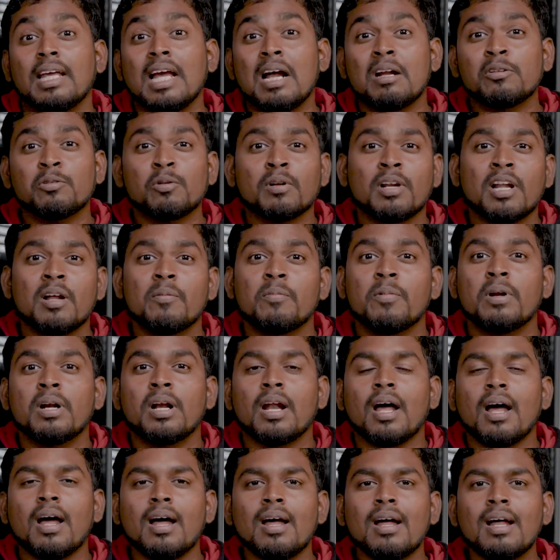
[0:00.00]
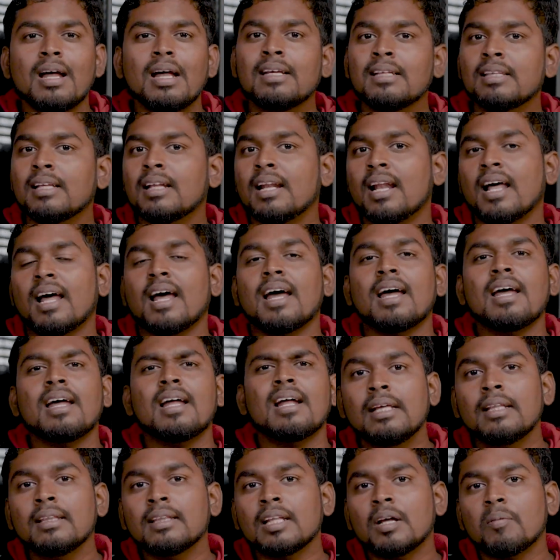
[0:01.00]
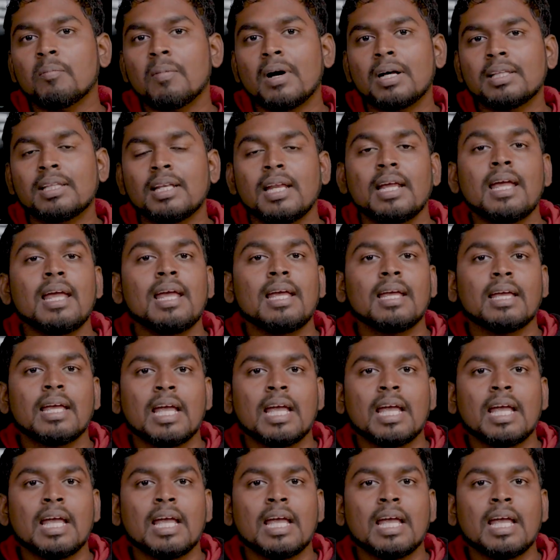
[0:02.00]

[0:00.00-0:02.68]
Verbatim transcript: யார் சொல்கிறேன் அப்படின்னா இதில் இந்த மாதிரி